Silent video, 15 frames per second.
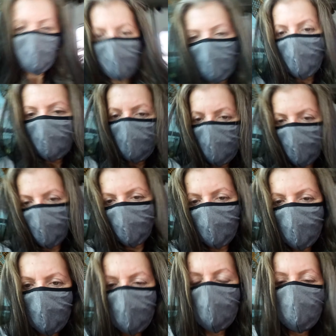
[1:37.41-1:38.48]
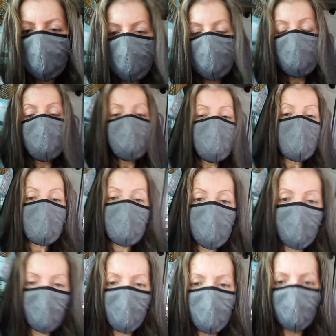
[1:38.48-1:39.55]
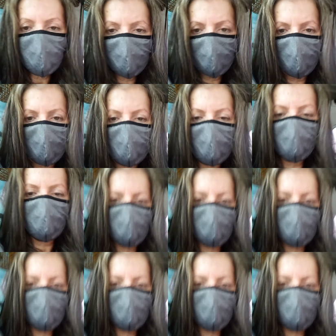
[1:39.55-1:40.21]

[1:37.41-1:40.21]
aqui e vou falar